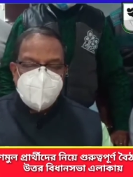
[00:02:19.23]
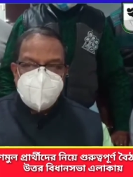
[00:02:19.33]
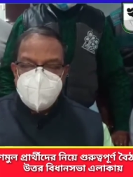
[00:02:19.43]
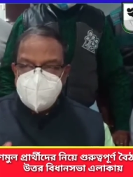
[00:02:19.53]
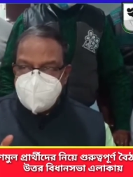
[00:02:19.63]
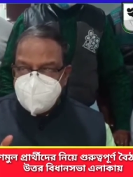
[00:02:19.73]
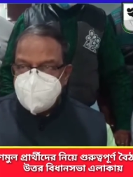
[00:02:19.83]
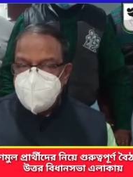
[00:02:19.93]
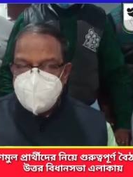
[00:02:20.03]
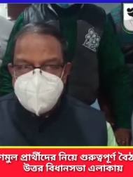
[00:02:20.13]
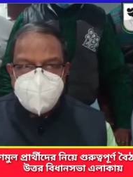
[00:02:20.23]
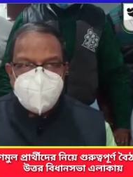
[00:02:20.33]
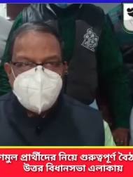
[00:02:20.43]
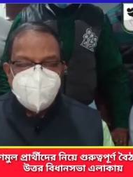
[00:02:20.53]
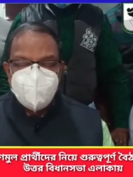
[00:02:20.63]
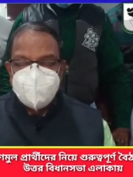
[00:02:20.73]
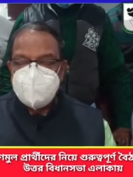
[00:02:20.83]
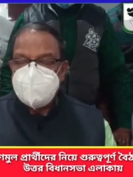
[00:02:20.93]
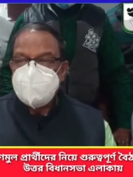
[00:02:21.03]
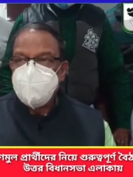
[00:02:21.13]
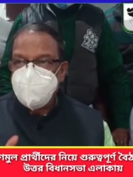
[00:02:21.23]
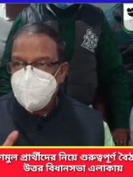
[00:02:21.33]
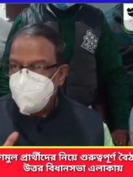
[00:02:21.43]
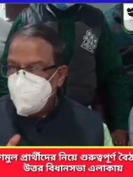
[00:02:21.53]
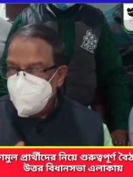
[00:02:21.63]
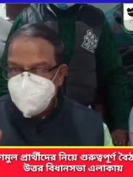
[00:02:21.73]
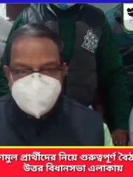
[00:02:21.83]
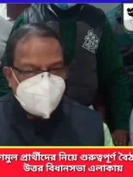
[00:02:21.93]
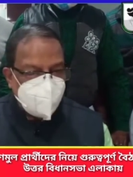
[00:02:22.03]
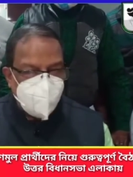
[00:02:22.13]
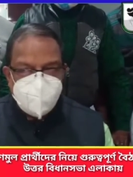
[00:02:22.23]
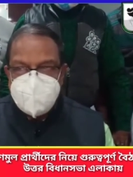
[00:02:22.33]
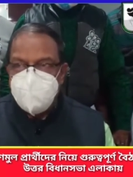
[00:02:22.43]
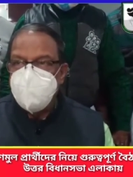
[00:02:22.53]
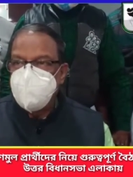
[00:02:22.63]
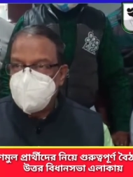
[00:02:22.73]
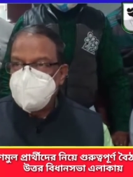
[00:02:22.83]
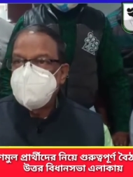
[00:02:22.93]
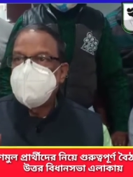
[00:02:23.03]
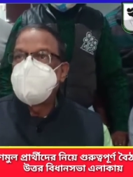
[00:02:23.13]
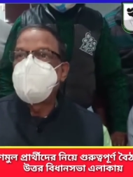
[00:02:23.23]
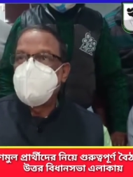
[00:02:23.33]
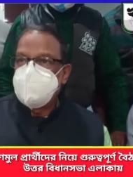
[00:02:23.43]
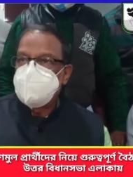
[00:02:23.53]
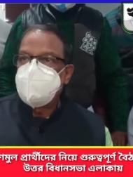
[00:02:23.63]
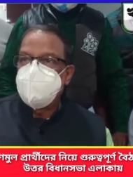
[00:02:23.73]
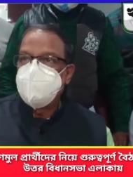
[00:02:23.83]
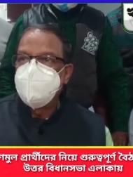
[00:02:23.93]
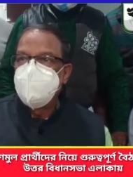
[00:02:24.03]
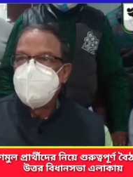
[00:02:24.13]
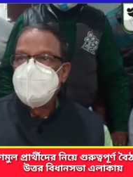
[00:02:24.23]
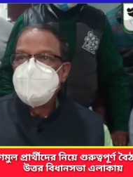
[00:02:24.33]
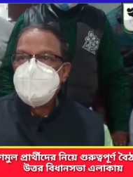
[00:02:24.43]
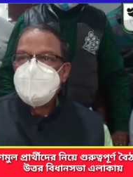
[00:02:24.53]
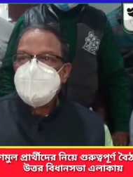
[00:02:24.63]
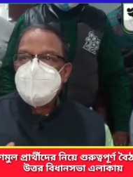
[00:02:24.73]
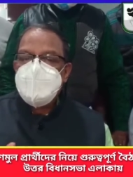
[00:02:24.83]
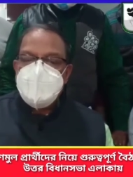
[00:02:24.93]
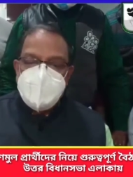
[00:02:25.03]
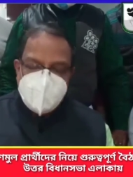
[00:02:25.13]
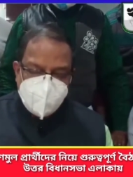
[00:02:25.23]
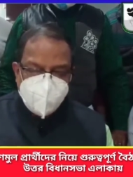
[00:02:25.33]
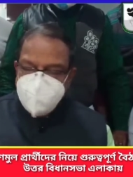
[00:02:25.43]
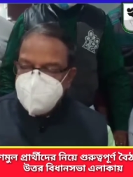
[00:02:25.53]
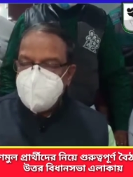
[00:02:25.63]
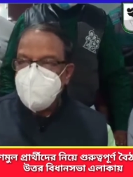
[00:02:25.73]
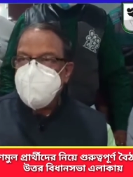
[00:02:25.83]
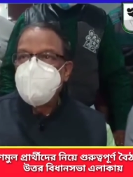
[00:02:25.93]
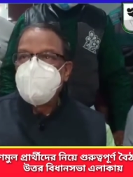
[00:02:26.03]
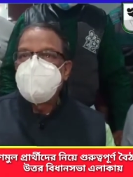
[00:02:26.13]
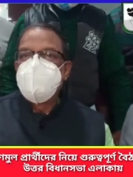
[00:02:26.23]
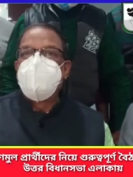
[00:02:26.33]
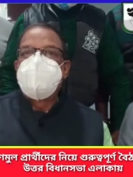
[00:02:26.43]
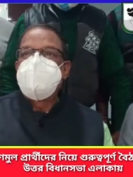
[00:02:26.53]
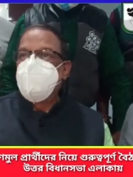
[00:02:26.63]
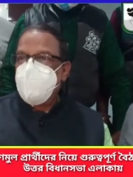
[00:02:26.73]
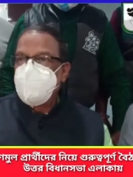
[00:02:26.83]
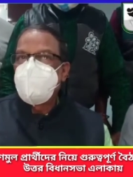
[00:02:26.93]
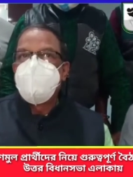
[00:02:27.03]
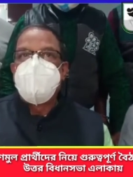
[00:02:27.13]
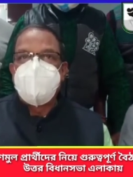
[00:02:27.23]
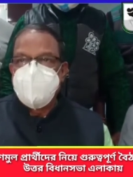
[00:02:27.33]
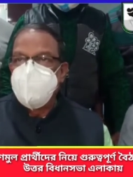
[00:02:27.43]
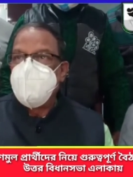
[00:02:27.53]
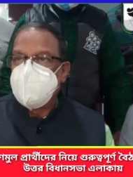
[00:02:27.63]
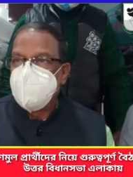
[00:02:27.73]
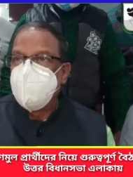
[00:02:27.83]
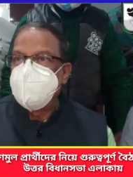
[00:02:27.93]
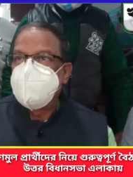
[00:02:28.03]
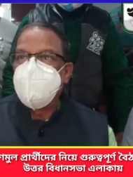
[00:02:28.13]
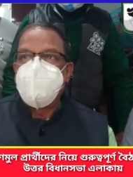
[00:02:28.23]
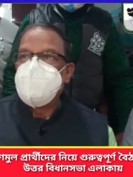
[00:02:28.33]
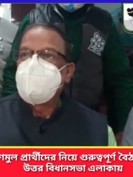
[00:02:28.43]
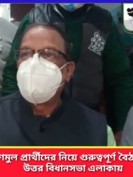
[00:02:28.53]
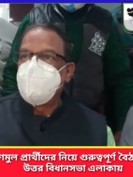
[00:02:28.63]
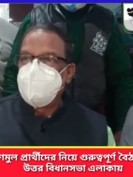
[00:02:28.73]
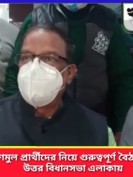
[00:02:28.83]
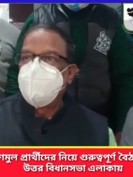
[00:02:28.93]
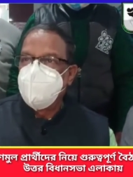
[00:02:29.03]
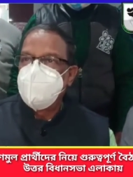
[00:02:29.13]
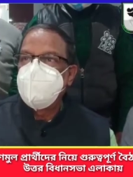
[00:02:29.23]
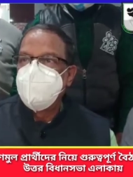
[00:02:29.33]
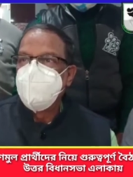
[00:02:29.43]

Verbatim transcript: এছাড়াও স্ট্রিট কর্নারিংয়ে যাতে বেশি লোক না হয় পঁচিশ তিরিশ পঞ্চাশ জন আর এমনিতে কোভিড পরিস্থিতি বলেছে বড় সভা যদি মাঠে হয় তাহলে পাঁচশো পর্যন্ত লোক